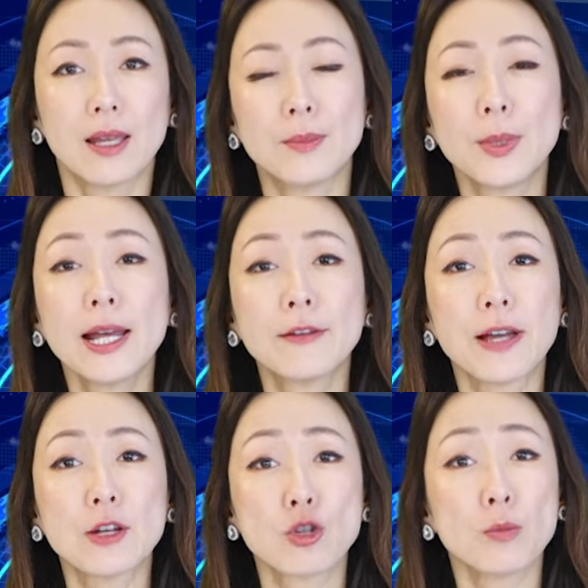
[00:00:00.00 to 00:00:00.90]
美达
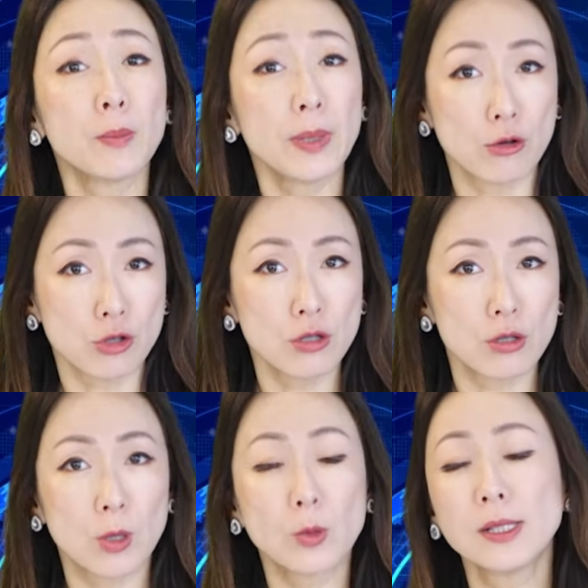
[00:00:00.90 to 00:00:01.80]
发声明表示，
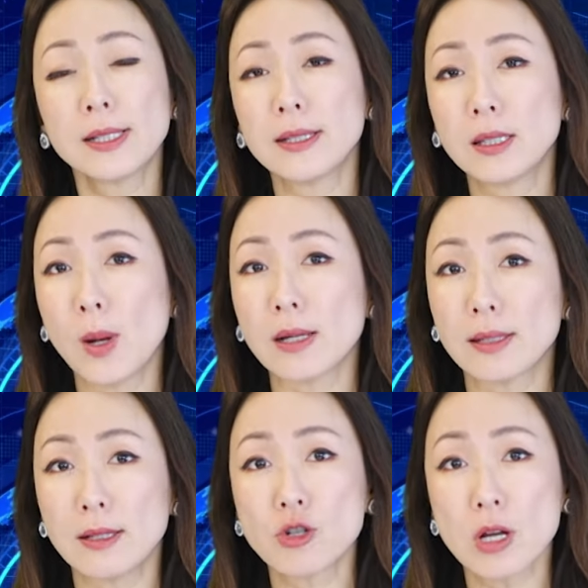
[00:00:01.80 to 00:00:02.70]
公司希望
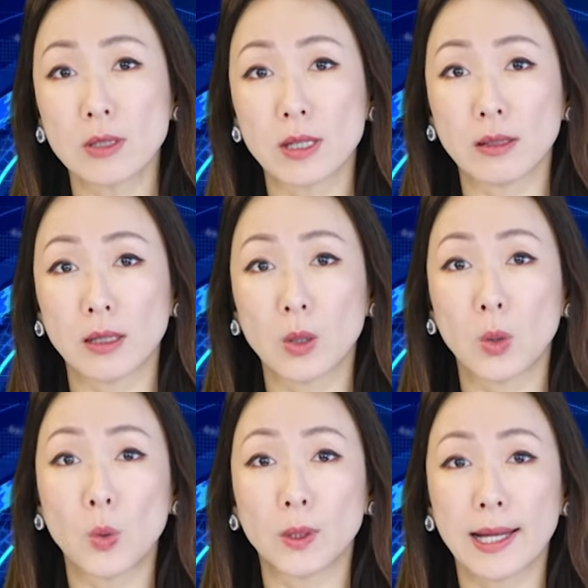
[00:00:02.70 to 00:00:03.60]
青少年能够
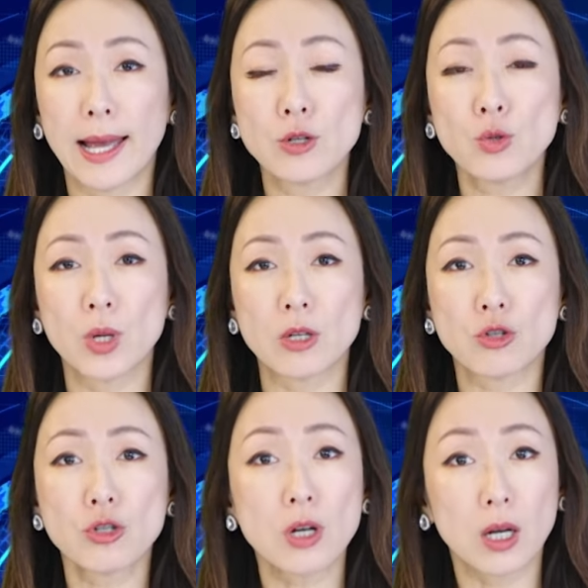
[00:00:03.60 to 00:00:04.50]
获得安全、
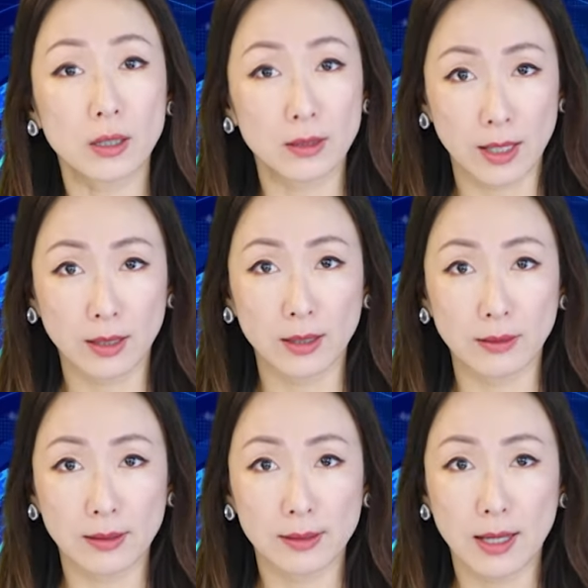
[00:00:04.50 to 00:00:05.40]
适合年龄
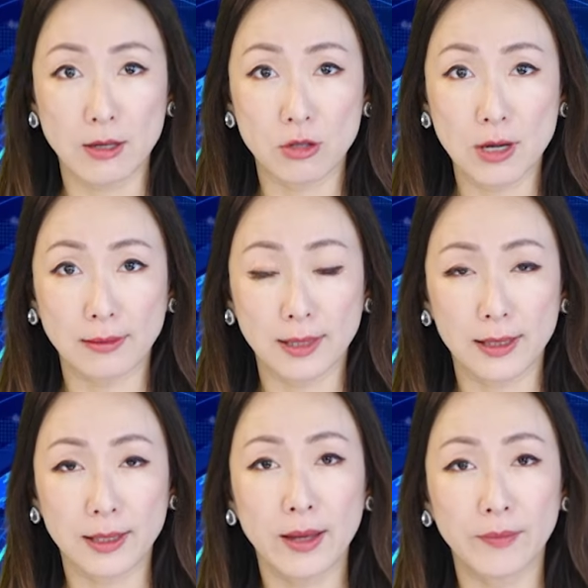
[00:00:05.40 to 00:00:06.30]
的线上体
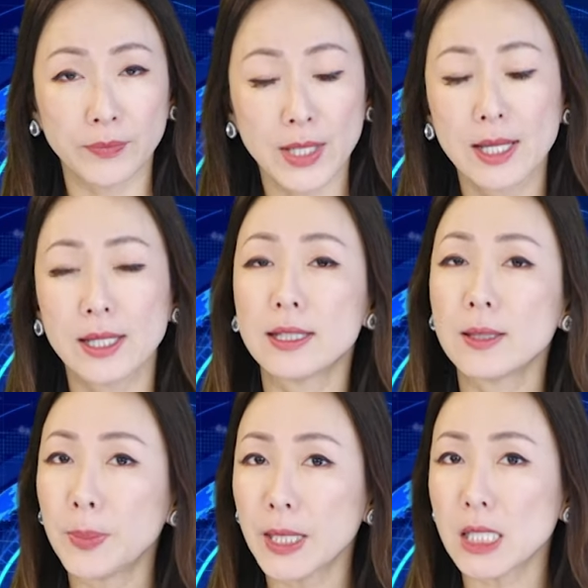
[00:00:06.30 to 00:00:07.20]
验。已
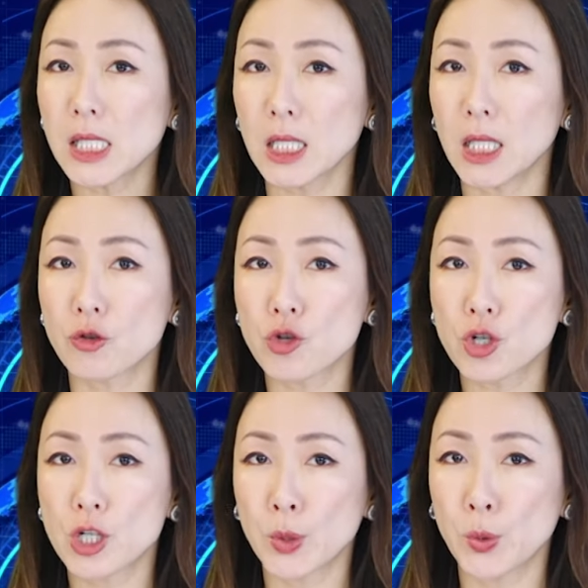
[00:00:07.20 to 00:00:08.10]
经聘请了致
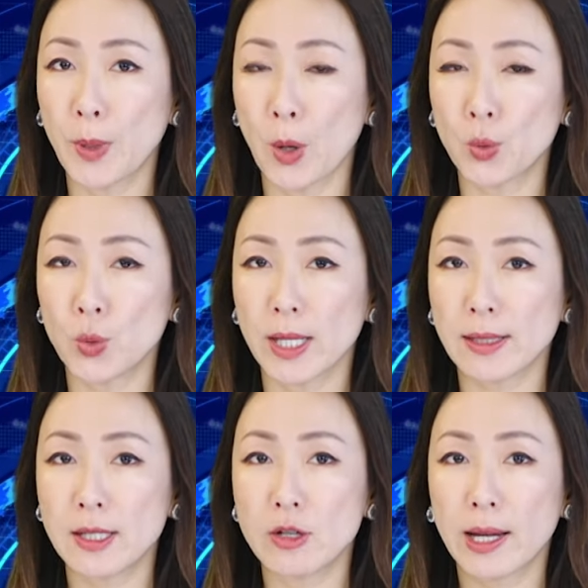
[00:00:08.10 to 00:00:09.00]
力于保护年
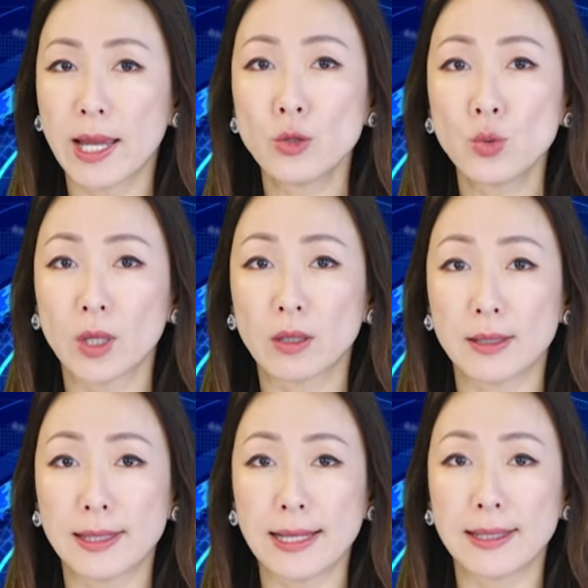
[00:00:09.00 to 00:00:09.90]
轻人安全和
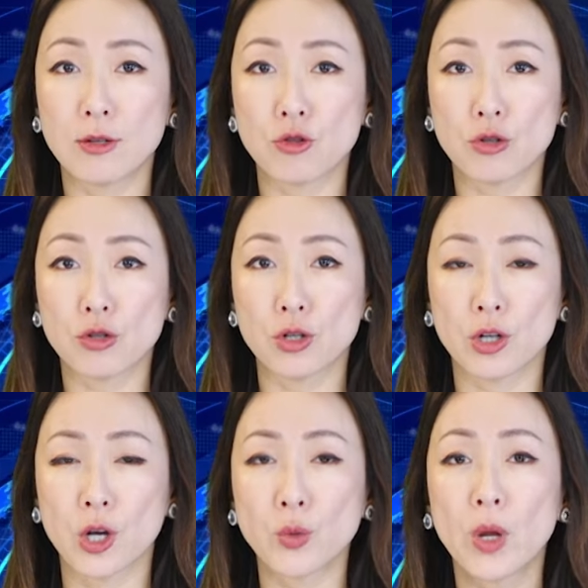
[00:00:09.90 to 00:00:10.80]
在线支持的
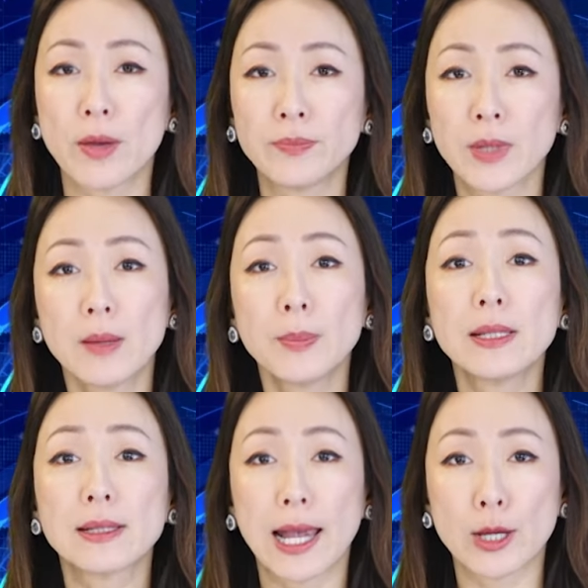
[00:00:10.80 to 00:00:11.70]
人员，
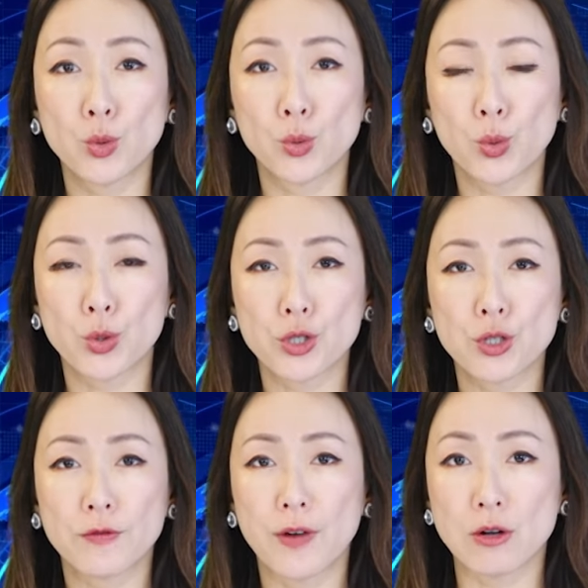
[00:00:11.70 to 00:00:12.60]
并采取措施
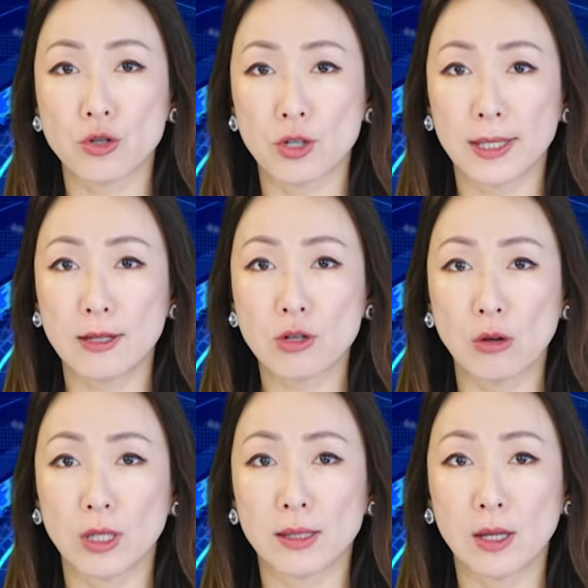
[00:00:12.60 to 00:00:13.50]
防止青少
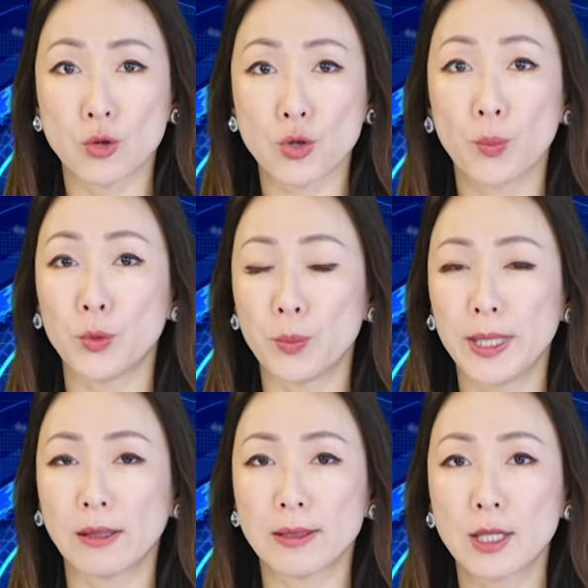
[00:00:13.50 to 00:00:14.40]
年遭受不必
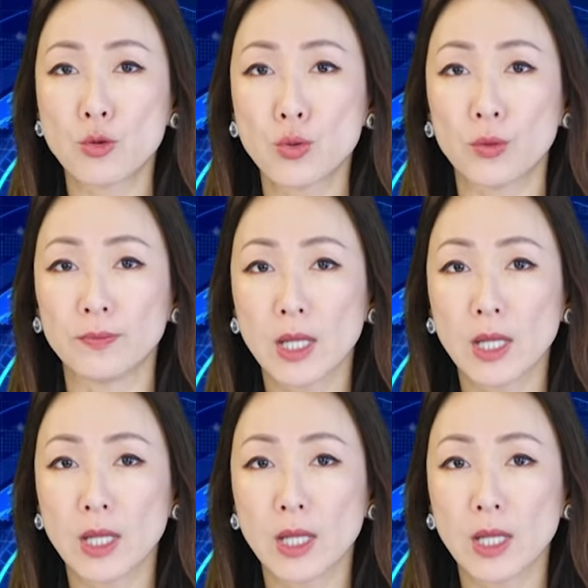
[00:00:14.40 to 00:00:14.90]
要的接触，